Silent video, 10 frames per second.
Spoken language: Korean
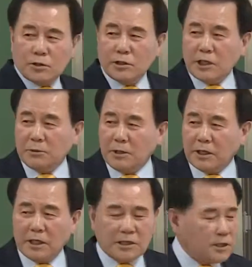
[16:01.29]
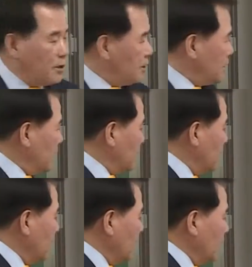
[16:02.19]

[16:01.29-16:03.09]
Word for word: 선생님 얘기하시는 것이 아니라